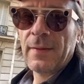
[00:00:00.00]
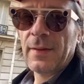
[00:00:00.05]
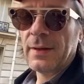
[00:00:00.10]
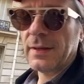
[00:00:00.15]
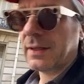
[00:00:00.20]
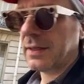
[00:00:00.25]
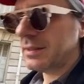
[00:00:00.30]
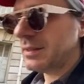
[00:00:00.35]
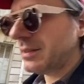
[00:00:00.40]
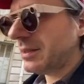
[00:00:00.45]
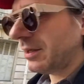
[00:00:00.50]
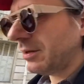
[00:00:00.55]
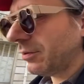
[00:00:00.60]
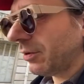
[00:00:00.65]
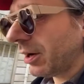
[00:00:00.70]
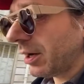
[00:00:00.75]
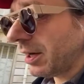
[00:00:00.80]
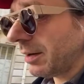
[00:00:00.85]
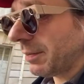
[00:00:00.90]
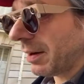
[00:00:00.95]
Christine,
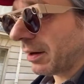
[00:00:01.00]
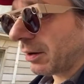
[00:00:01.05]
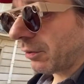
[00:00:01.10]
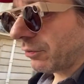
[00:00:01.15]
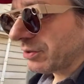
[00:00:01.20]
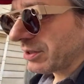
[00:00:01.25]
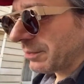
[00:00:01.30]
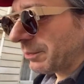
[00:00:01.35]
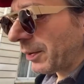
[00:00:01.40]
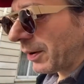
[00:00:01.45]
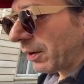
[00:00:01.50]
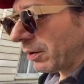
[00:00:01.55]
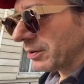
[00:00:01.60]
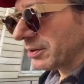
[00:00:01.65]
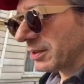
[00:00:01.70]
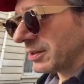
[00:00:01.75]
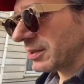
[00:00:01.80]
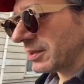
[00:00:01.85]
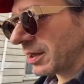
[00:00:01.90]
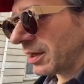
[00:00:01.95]
ouais, bah, quand vous êtes parents,
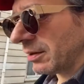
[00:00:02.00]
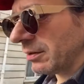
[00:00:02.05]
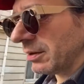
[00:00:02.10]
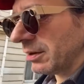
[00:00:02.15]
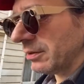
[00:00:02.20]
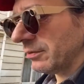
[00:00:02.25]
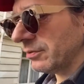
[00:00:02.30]
c'est ça,